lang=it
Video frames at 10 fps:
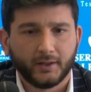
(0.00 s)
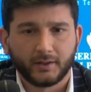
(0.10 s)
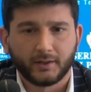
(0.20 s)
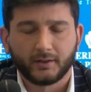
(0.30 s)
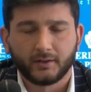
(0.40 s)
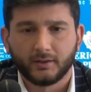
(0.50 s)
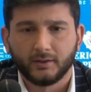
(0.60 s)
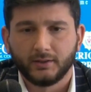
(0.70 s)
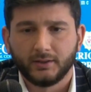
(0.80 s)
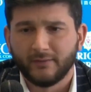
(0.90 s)

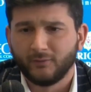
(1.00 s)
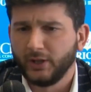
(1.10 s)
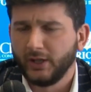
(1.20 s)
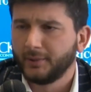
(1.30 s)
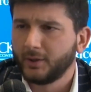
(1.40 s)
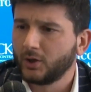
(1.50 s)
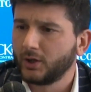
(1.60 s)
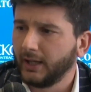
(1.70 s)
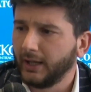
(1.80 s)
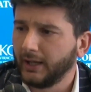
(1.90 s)
Eh, devo dire però
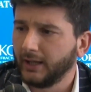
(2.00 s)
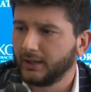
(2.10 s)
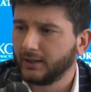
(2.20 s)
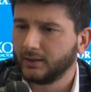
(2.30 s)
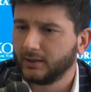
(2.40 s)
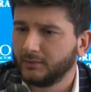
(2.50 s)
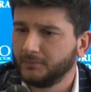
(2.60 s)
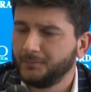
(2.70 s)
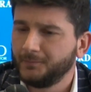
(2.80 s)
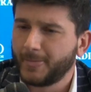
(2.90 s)
che
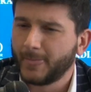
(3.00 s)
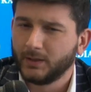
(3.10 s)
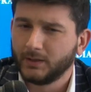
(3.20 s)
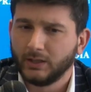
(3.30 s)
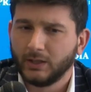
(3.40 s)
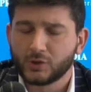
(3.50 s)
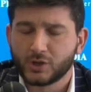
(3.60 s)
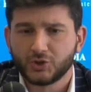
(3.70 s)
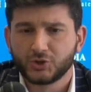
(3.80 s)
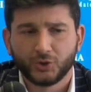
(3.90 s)
ehm, lo
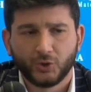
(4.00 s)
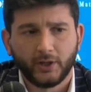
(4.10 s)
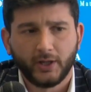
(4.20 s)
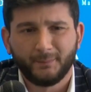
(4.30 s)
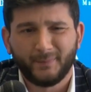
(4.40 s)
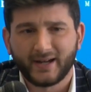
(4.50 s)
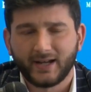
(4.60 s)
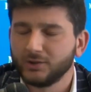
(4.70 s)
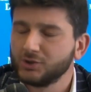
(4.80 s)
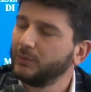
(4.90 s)
striscione
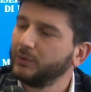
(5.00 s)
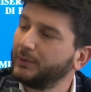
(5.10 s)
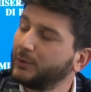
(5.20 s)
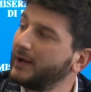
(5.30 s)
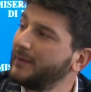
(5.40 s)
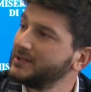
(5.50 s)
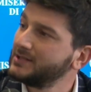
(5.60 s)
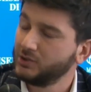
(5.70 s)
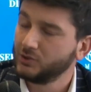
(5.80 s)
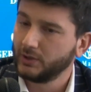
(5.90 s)
parla diciamo, di
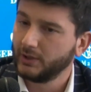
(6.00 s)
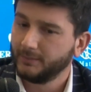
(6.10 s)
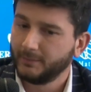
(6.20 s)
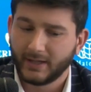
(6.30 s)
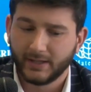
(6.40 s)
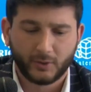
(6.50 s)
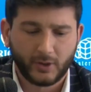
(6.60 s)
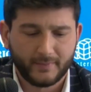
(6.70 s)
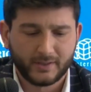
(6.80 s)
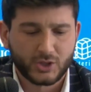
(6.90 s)
programmazione, parla di
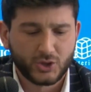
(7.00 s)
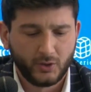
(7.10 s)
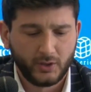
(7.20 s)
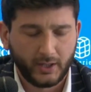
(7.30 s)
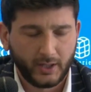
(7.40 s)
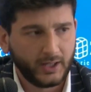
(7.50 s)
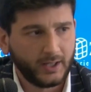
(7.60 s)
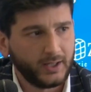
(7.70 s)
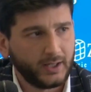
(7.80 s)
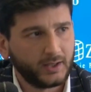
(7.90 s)
programmazione
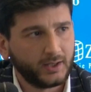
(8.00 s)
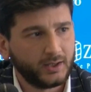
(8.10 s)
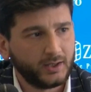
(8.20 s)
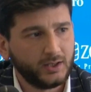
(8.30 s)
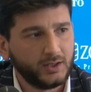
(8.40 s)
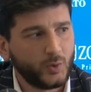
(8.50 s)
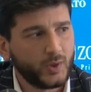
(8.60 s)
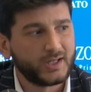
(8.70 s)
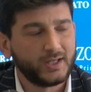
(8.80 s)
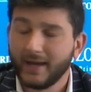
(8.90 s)
e eh, in
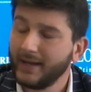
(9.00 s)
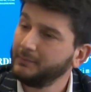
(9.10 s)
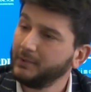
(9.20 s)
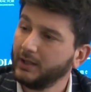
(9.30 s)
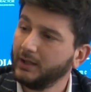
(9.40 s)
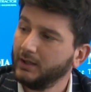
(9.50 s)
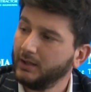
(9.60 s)
questi termini